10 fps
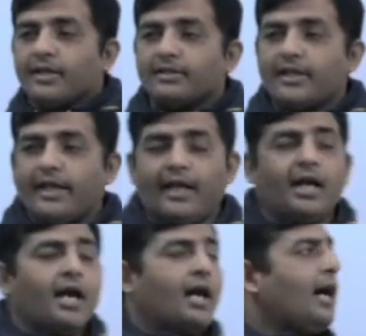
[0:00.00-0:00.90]
ये
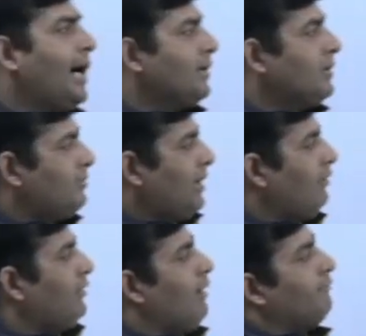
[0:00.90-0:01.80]

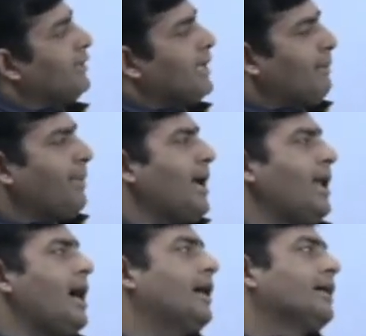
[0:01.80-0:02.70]
ऑटोबायोग्राफी का
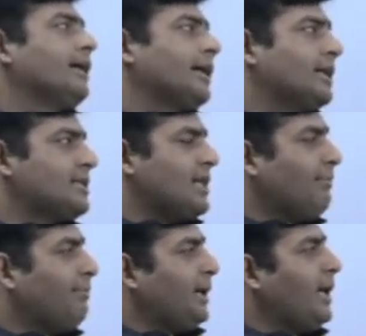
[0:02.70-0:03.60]
पहला
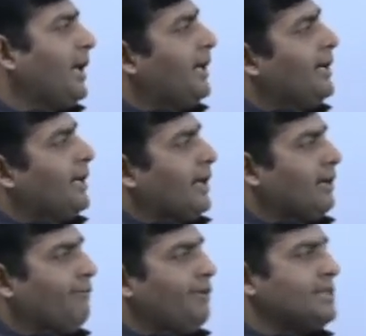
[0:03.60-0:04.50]
एग्जाम्पल है
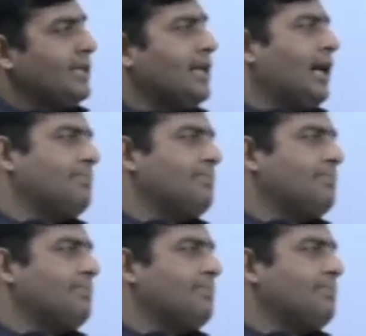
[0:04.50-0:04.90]
कन्फेशन ऑफ